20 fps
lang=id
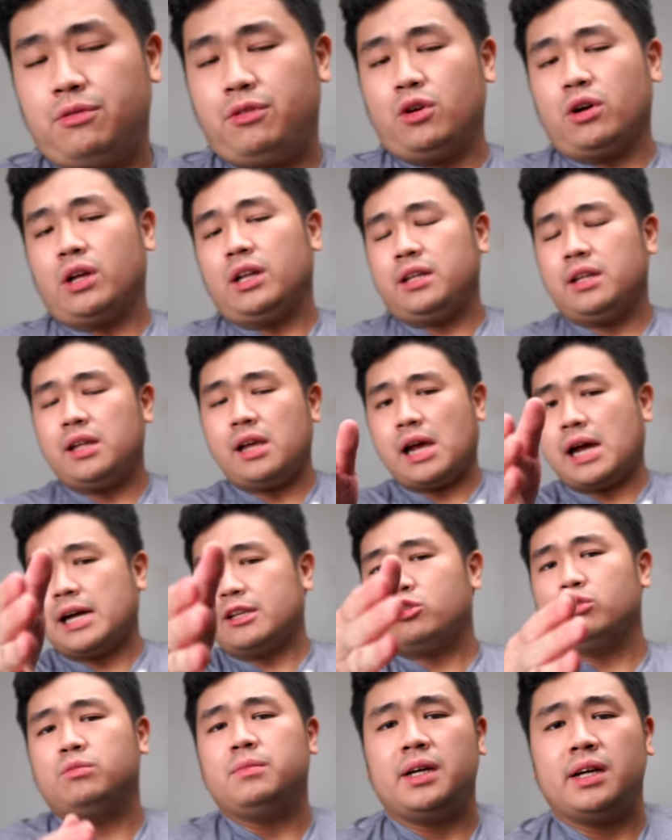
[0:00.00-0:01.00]
video kali ini nggak
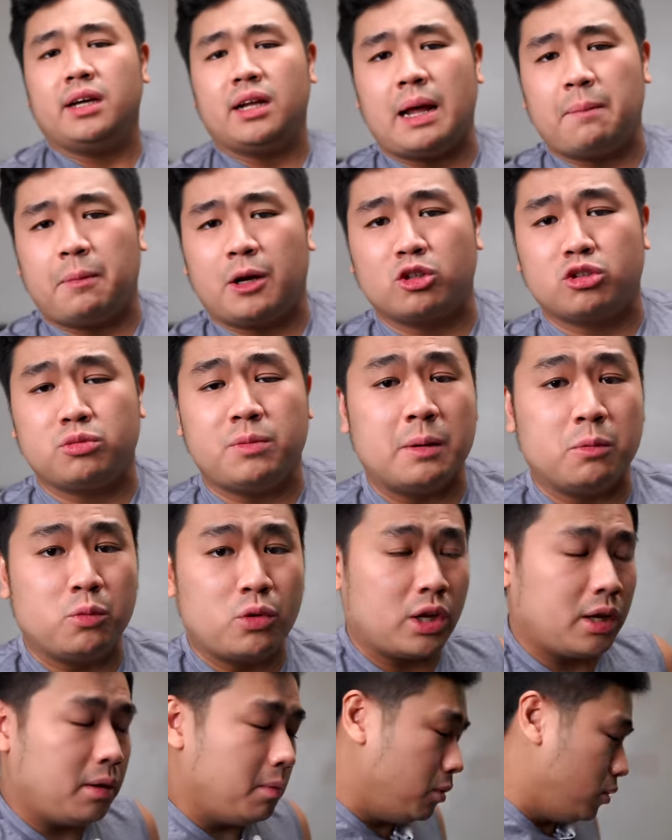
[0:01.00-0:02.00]
cuma yang
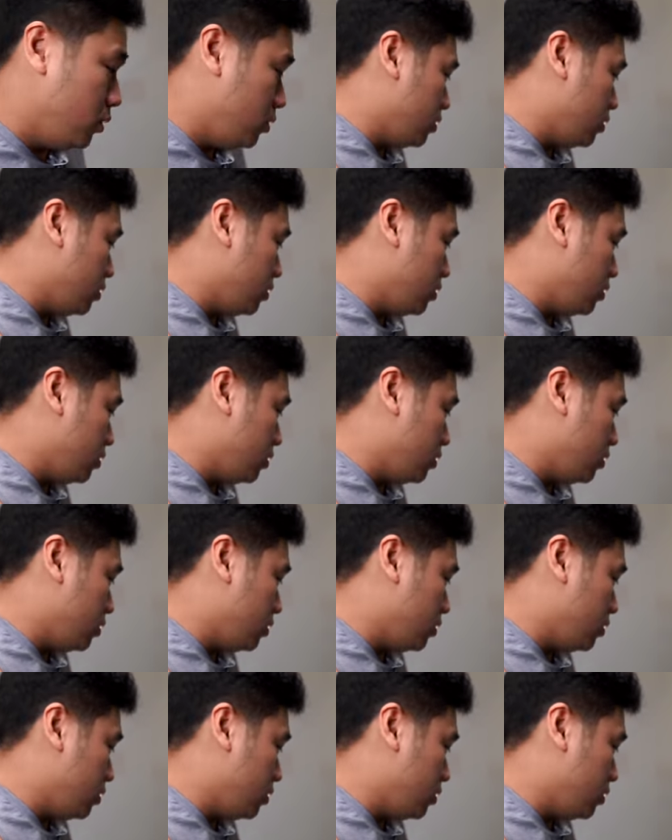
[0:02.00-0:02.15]
850 ribu,